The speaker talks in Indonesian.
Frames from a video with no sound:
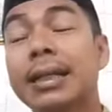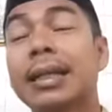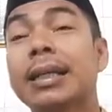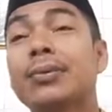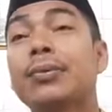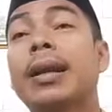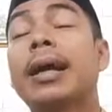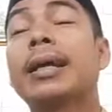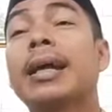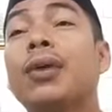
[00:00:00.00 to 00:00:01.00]
dan itu
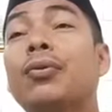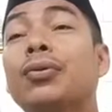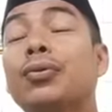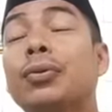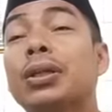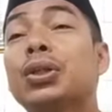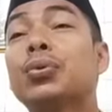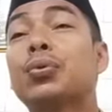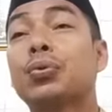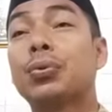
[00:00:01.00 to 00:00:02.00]
layak untuk
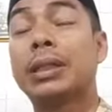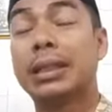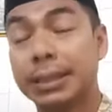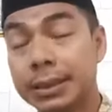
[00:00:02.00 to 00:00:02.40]
disyukuri.